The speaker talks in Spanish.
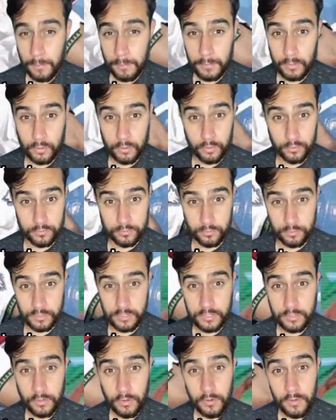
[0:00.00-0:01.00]
pero con su
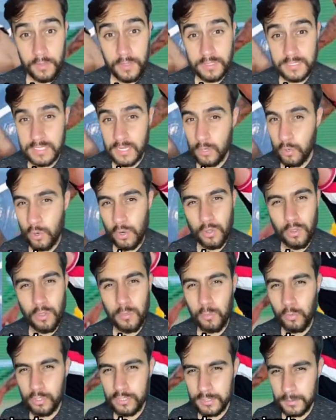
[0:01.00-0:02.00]
hijo ya ha jugado en
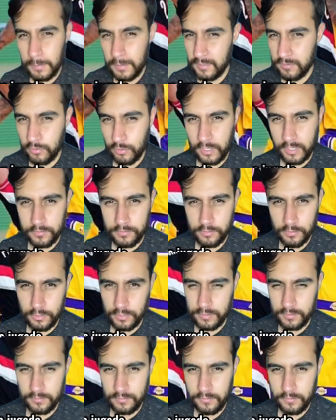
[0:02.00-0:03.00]
múltiples ocasiones.